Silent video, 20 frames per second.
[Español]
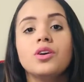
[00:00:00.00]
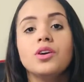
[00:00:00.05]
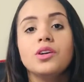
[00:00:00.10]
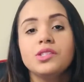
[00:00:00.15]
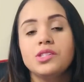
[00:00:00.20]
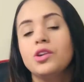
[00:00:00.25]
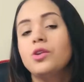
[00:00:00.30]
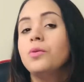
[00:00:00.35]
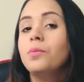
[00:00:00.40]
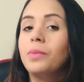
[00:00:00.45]
si
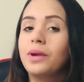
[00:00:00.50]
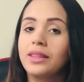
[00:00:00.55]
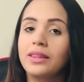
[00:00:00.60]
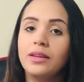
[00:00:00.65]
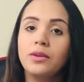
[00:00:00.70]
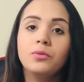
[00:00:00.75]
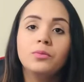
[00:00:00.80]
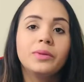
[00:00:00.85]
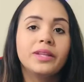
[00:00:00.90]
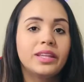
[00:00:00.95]

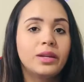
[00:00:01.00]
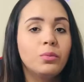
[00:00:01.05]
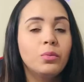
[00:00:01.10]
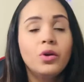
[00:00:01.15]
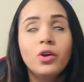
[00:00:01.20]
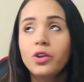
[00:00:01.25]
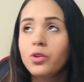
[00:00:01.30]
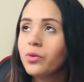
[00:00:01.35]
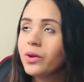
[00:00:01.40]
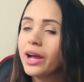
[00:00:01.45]
comparten un
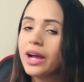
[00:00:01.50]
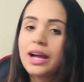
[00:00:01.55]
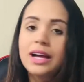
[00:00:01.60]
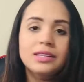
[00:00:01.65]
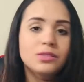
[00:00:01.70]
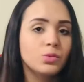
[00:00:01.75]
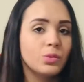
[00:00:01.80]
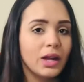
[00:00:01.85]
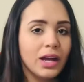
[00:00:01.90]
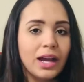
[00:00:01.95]
matrimonio, una
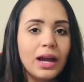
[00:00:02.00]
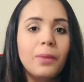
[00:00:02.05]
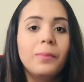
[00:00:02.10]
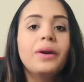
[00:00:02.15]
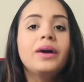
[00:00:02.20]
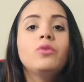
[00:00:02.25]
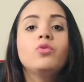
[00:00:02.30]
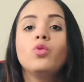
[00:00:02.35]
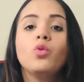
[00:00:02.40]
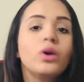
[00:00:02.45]
casa, una cama,
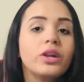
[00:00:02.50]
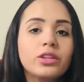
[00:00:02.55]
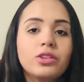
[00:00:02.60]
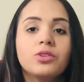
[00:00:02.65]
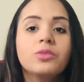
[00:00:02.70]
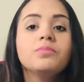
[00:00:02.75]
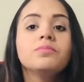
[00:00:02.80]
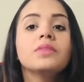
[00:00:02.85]
un cuarto.